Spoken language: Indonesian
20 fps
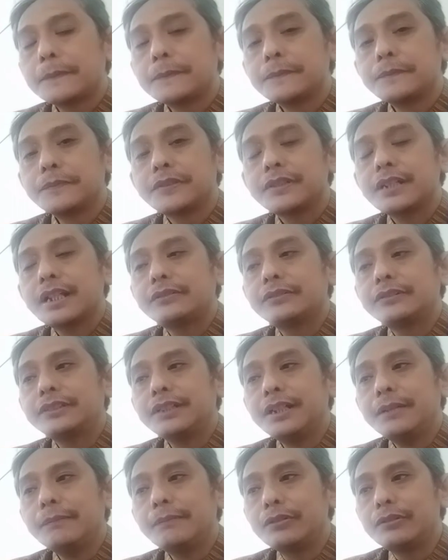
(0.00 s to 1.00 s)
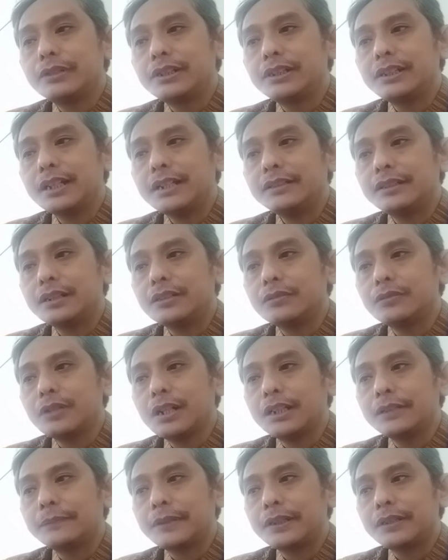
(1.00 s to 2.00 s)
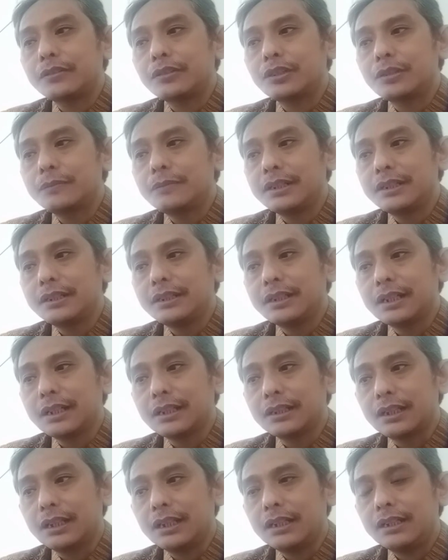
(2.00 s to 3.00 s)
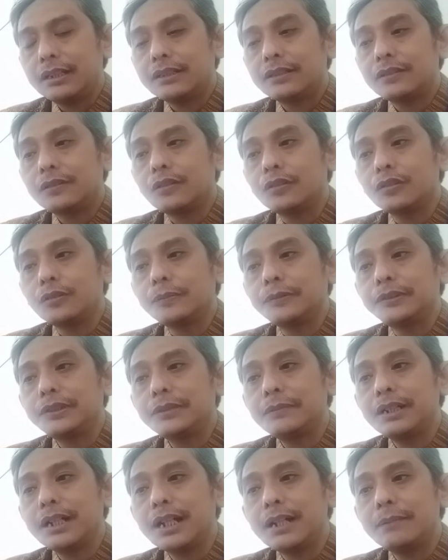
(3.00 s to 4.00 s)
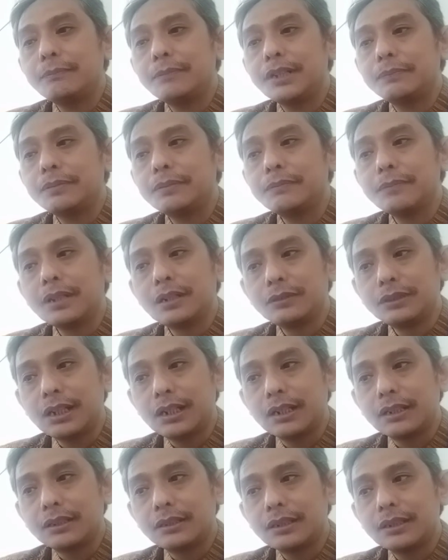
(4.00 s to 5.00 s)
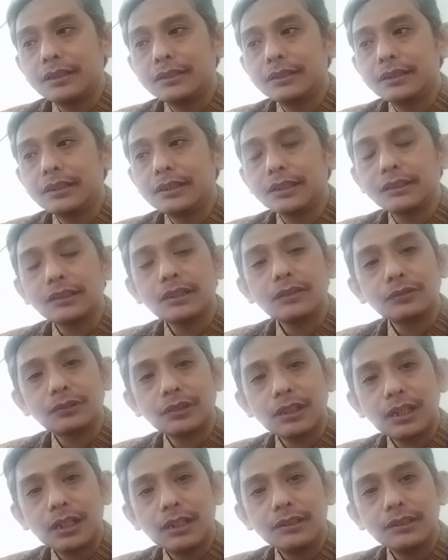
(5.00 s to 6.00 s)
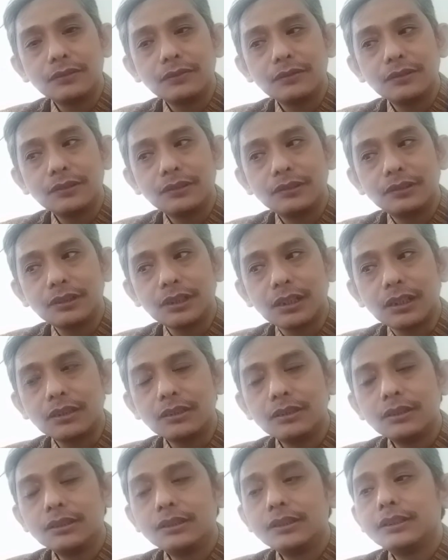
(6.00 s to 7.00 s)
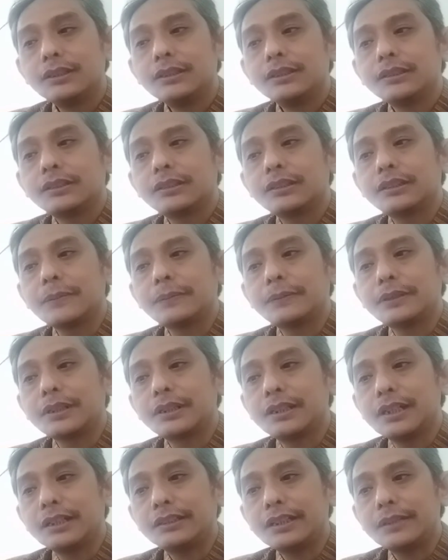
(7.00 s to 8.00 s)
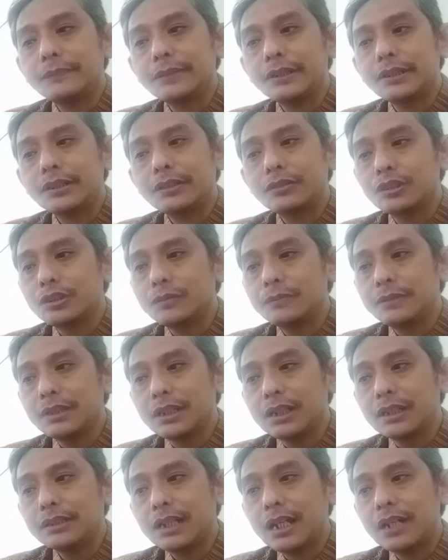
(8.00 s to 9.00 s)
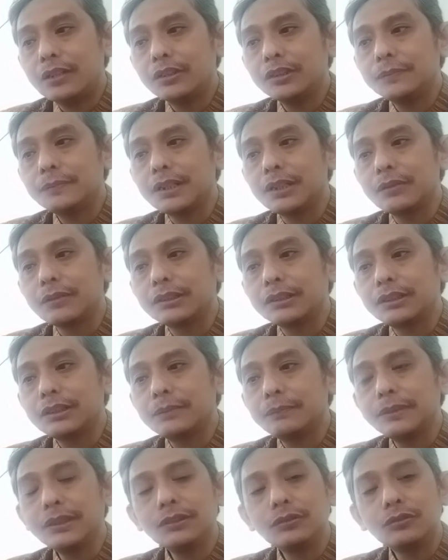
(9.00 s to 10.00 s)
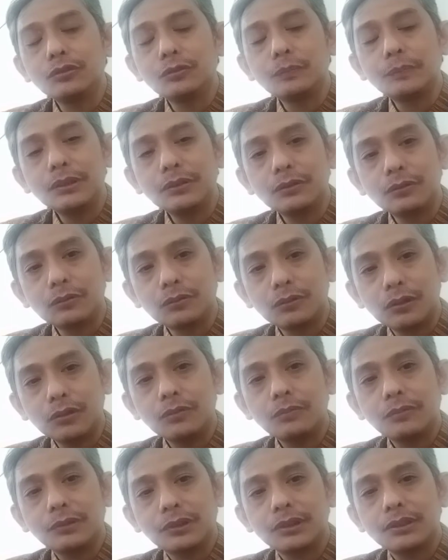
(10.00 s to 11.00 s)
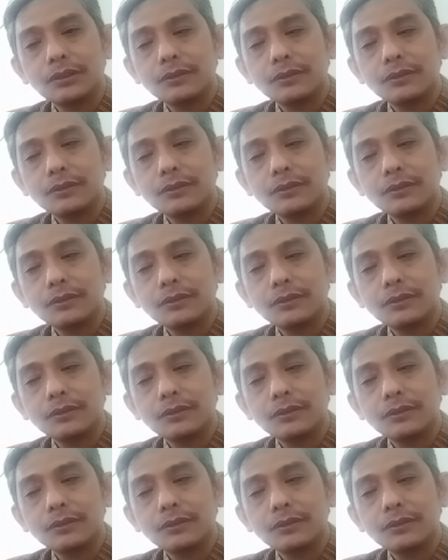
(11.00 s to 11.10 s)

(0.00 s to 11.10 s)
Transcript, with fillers: Selanjutnya, merugikan keuangan perekonomian negara, korupsi menghambat pembangunan dan kegiatan usaha di Indonesia. Setiap kegiatan perekonomian harus melewati pintu-pintu korupsi.